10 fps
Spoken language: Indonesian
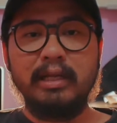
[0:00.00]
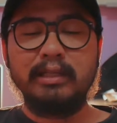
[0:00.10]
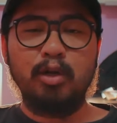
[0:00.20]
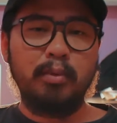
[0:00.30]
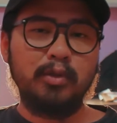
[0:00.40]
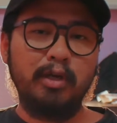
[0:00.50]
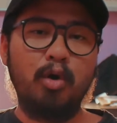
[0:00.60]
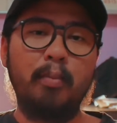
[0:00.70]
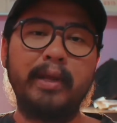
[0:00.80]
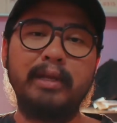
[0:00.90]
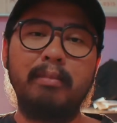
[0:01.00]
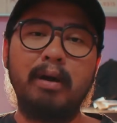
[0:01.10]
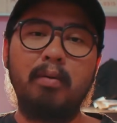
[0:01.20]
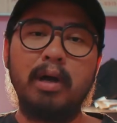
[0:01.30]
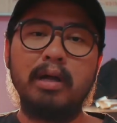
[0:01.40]
Jangan lupa juga di komen di
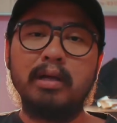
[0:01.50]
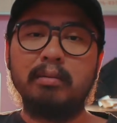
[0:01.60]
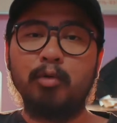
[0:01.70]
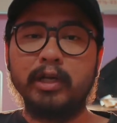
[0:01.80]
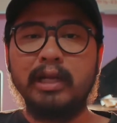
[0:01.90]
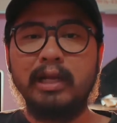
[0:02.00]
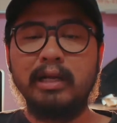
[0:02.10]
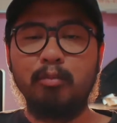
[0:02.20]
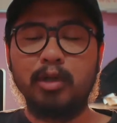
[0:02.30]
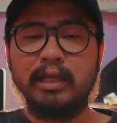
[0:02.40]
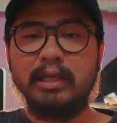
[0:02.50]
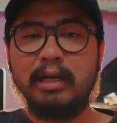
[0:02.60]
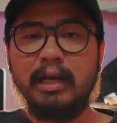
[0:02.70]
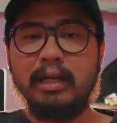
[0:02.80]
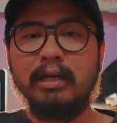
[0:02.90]
bawah. Mungkin kalian ada yang mau
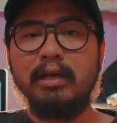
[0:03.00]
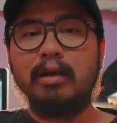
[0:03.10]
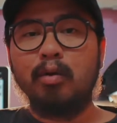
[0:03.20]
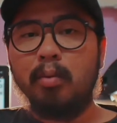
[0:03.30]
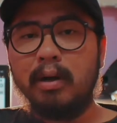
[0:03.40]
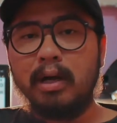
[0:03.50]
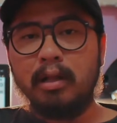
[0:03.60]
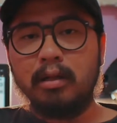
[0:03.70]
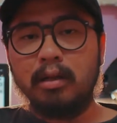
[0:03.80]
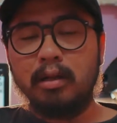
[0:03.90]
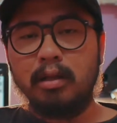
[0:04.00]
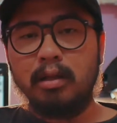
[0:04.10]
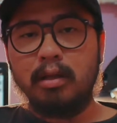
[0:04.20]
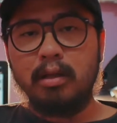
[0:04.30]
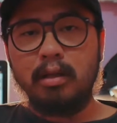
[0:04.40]
ditanyakan, gua bakal
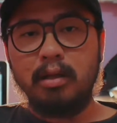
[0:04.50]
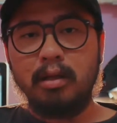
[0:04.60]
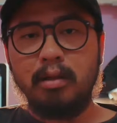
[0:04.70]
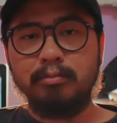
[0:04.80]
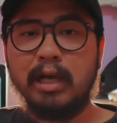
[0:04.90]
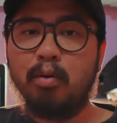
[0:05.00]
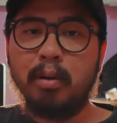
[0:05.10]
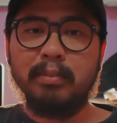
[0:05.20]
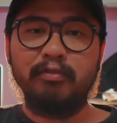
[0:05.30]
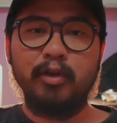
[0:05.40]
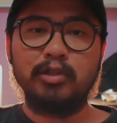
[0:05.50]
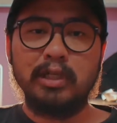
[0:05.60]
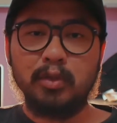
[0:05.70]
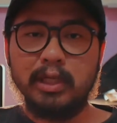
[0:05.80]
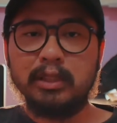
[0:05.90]
uh, jawab di video
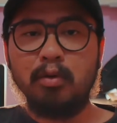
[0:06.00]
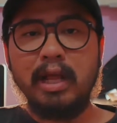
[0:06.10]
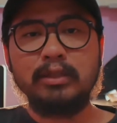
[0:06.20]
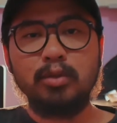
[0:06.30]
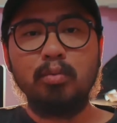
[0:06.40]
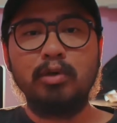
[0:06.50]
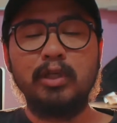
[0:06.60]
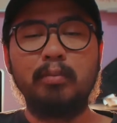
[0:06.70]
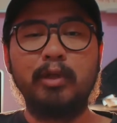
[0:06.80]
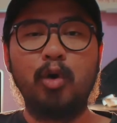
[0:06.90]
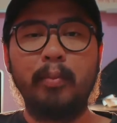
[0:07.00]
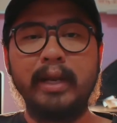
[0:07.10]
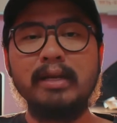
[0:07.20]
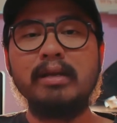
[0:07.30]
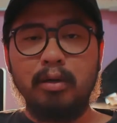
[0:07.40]
selanjutnya atau langsung gua jawab di
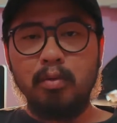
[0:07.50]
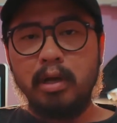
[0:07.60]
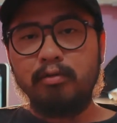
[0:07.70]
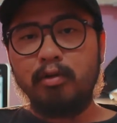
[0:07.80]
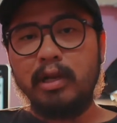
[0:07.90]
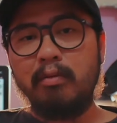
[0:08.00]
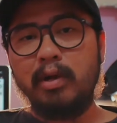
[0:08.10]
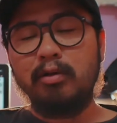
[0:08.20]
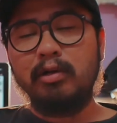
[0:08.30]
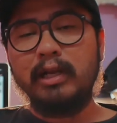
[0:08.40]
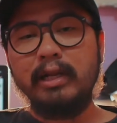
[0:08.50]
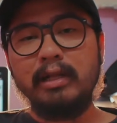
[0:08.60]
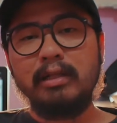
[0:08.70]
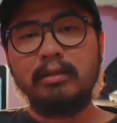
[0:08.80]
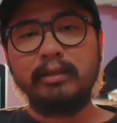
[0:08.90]
komen. Gua Arif Kurniawan undur
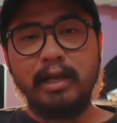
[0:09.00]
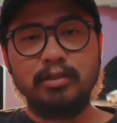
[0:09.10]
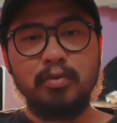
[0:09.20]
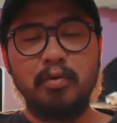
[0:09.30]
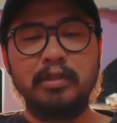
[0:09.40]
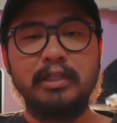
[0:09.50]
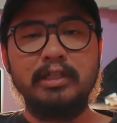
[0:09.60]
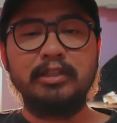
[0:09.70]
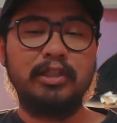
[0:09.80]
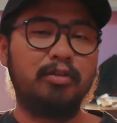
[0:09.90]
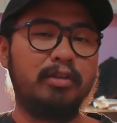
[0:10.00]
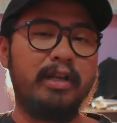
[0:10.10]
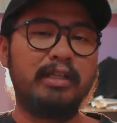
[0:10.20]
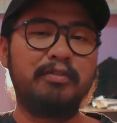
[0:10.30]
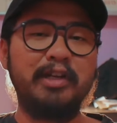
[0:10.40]
diri. Thanks for watching. See you in the
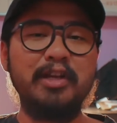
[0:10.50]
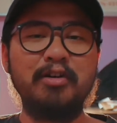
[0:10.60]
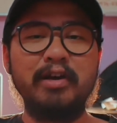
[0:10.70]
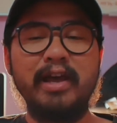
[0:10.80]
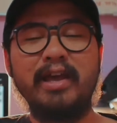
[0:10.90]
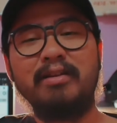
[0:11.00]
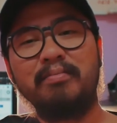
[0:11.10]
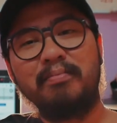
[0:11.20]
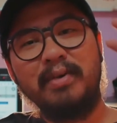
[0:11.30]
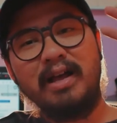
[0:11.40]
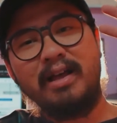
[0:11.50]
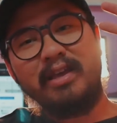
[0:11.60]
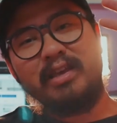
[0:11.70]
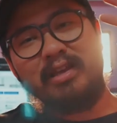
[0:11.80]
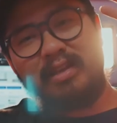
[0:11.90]
next video and
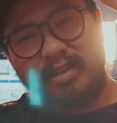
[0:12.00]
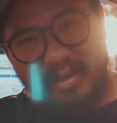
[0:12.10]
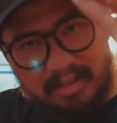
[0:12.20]
bye.